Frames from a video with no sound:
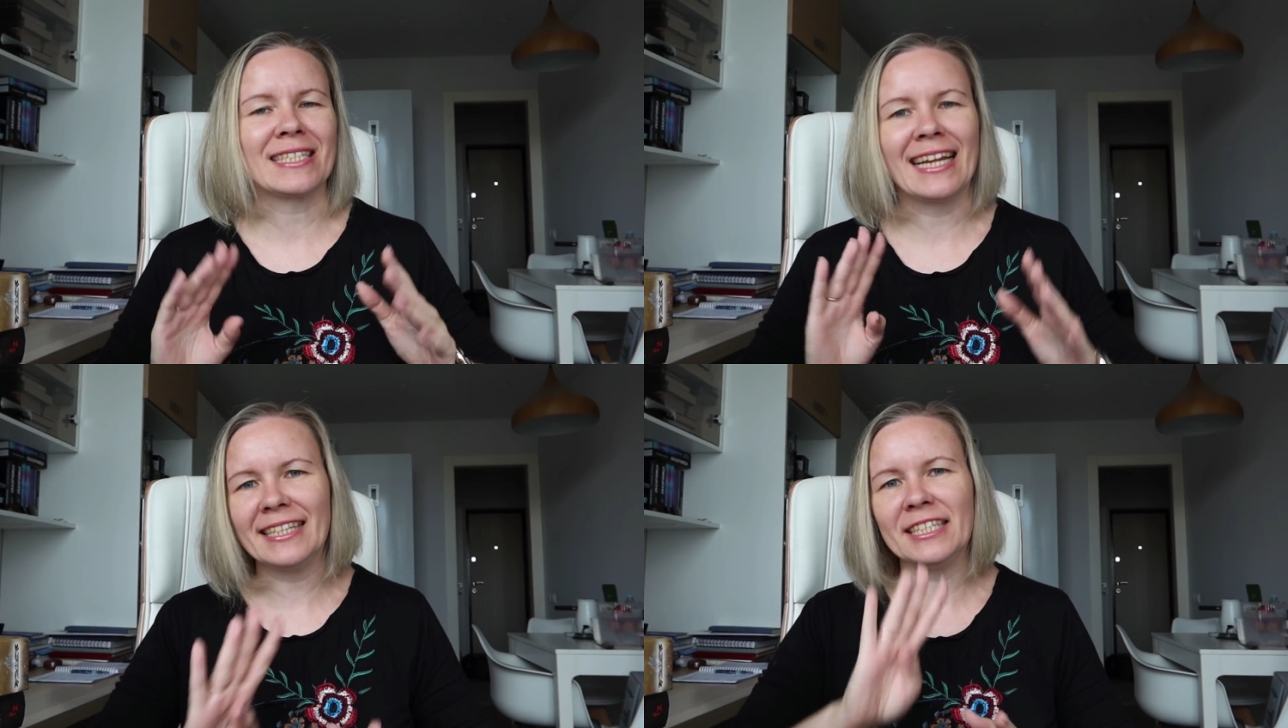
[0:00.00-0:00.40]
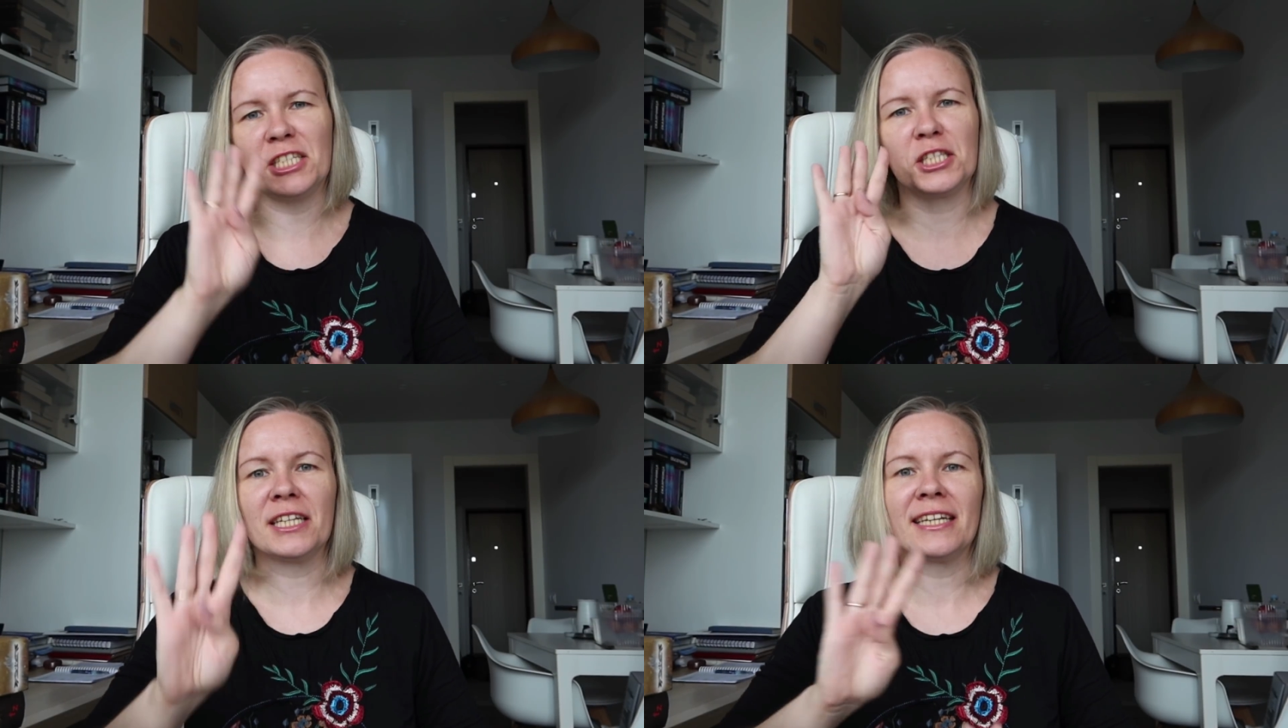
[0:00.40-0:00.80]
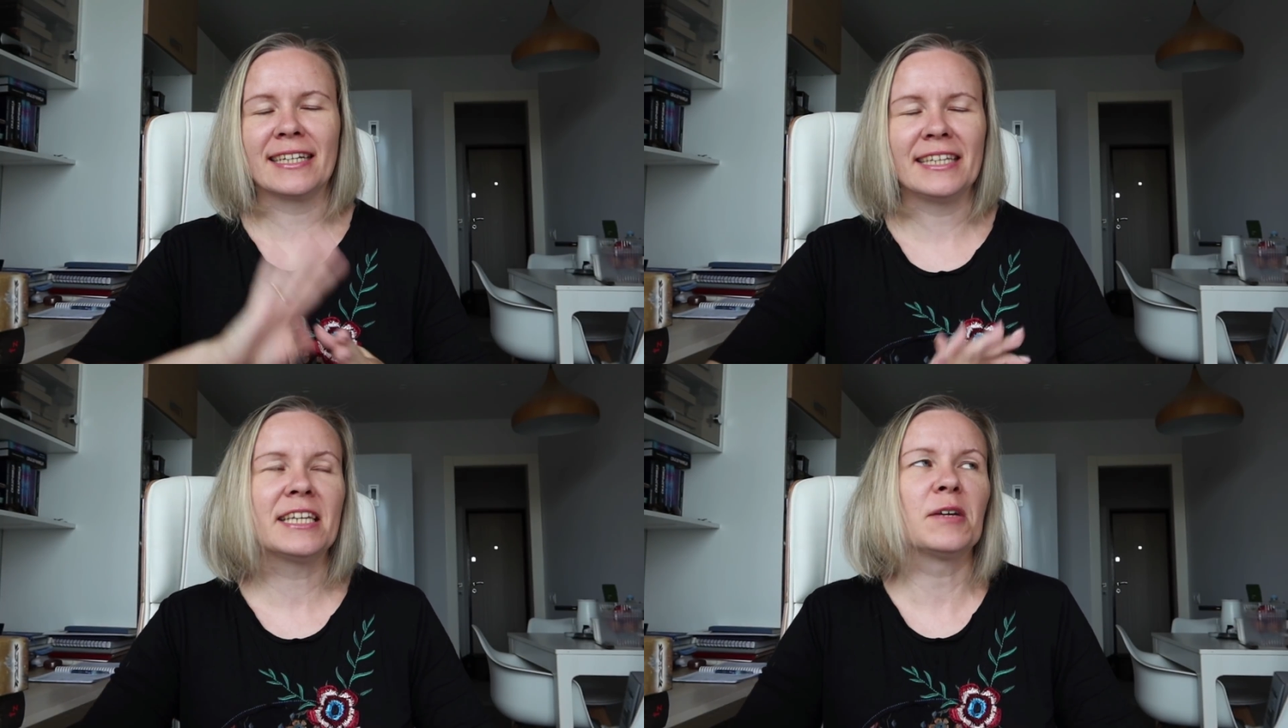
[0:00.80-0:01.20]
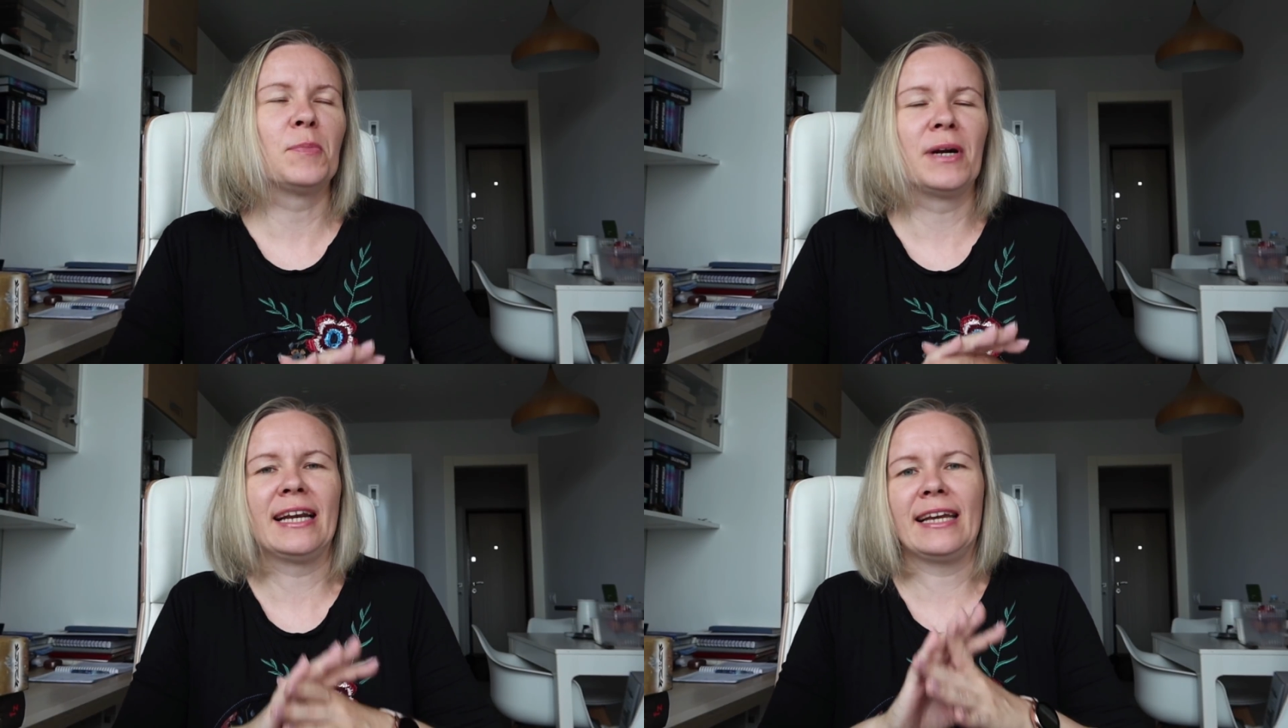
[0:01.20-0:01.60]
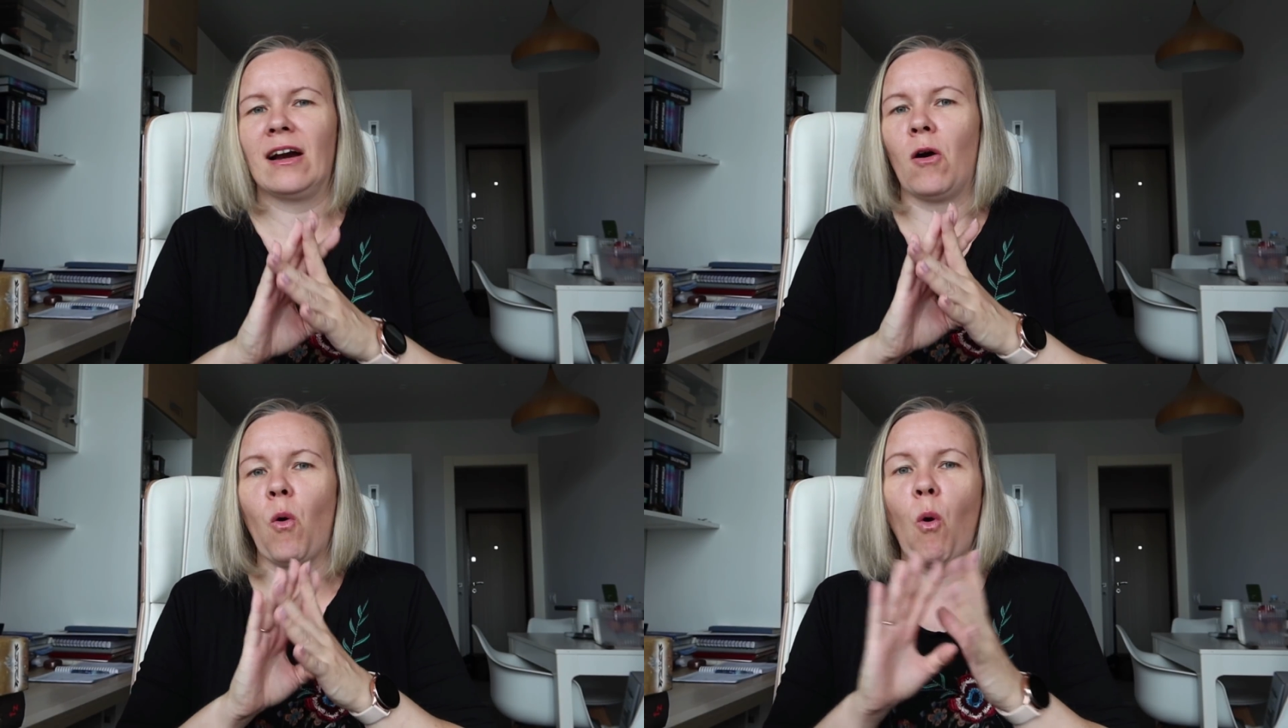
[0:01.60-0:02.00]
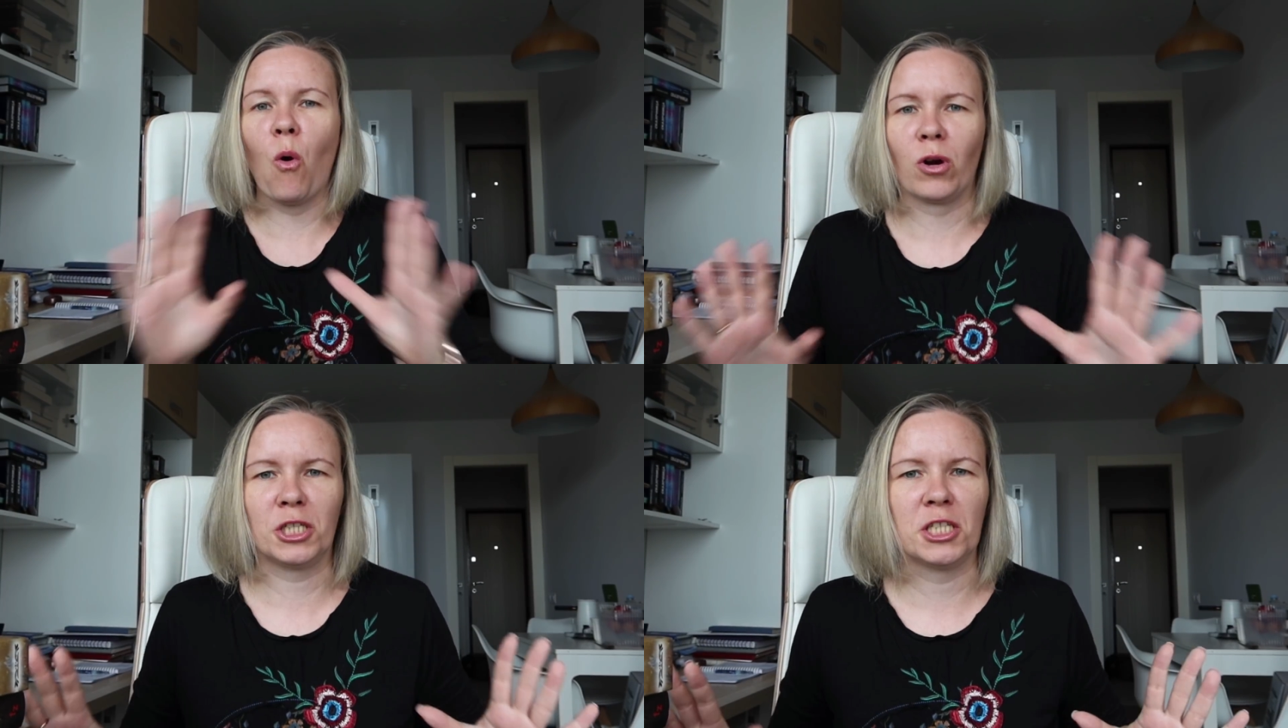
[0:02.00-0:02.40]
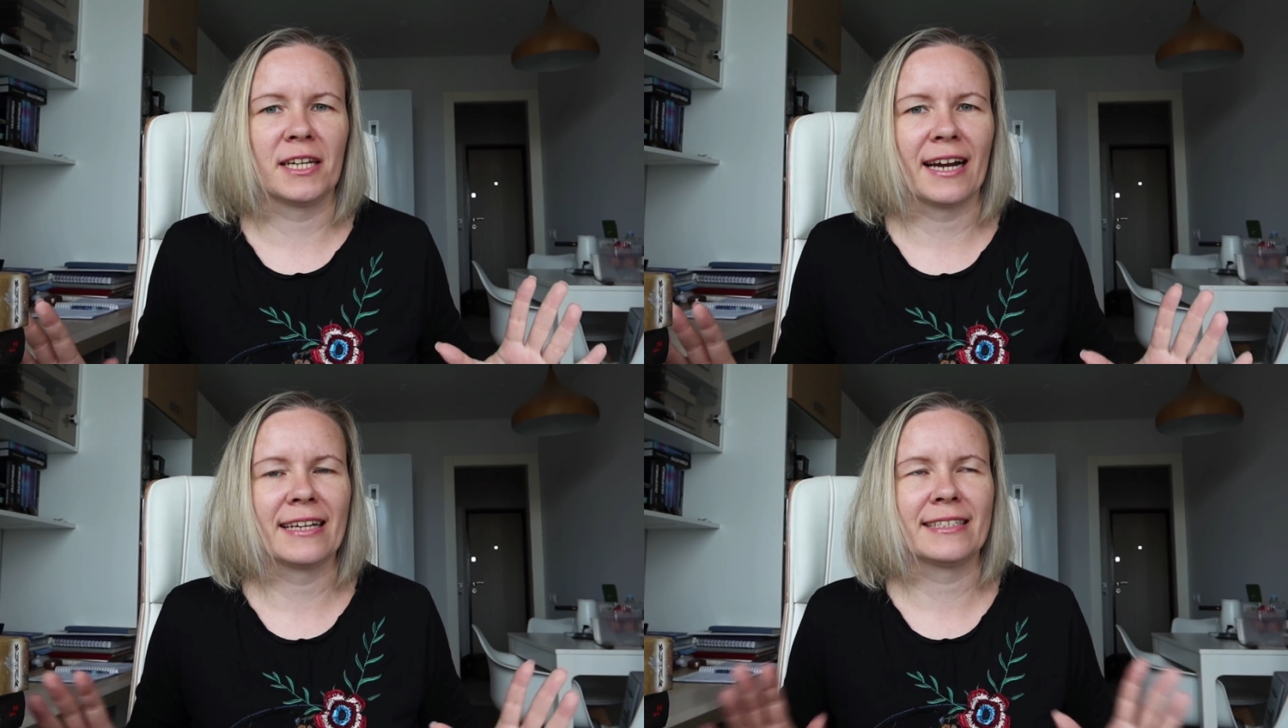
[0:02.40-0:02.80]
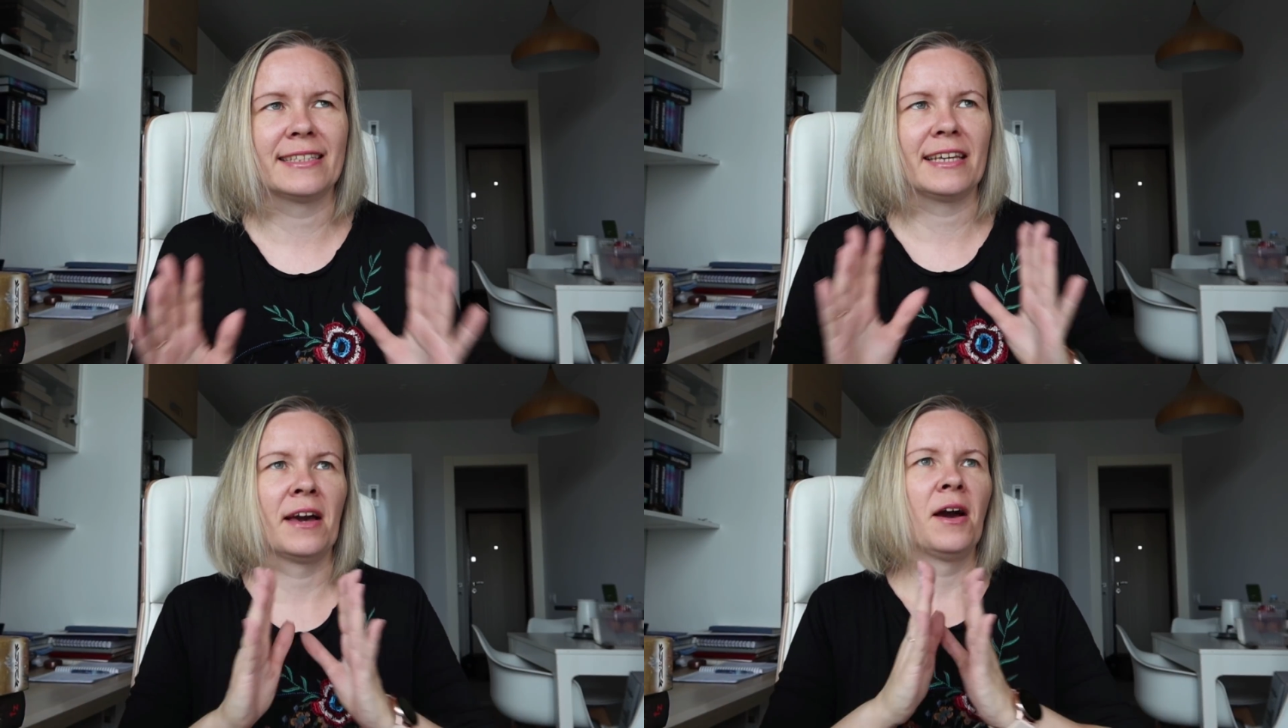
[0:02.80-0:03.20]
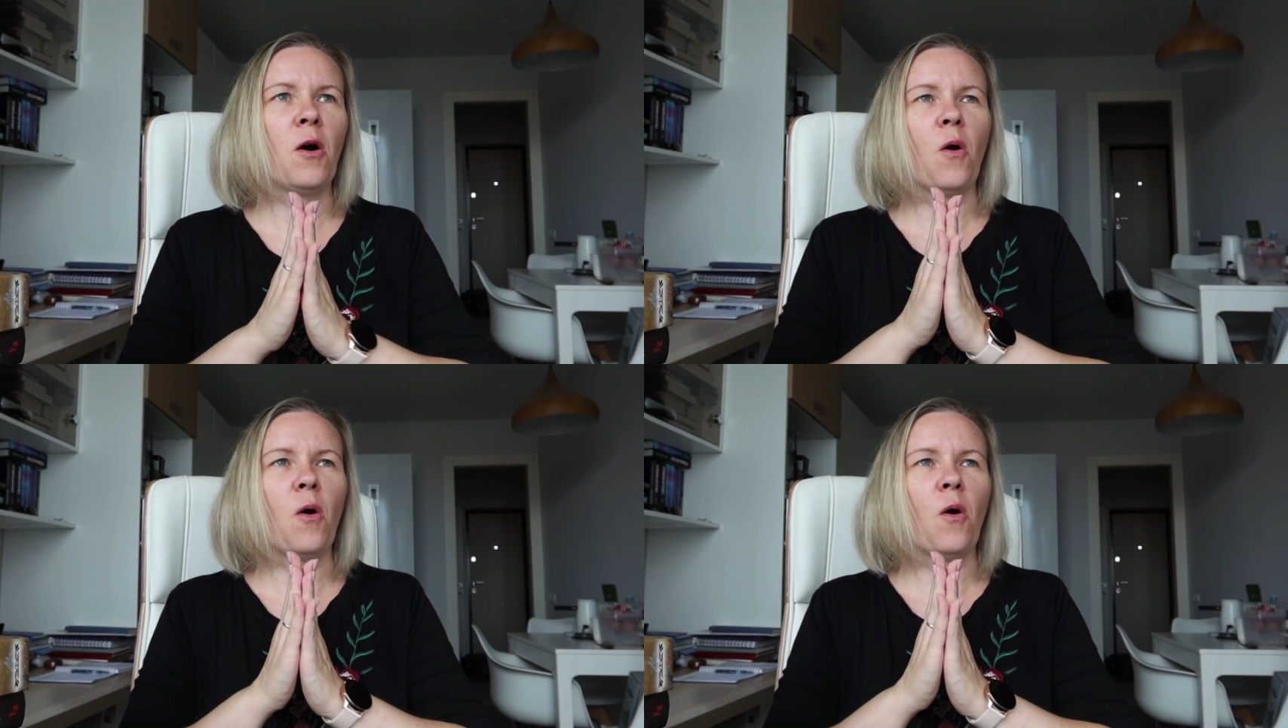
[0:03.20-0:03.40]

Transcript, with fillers: Последние четыре книги были очень разные,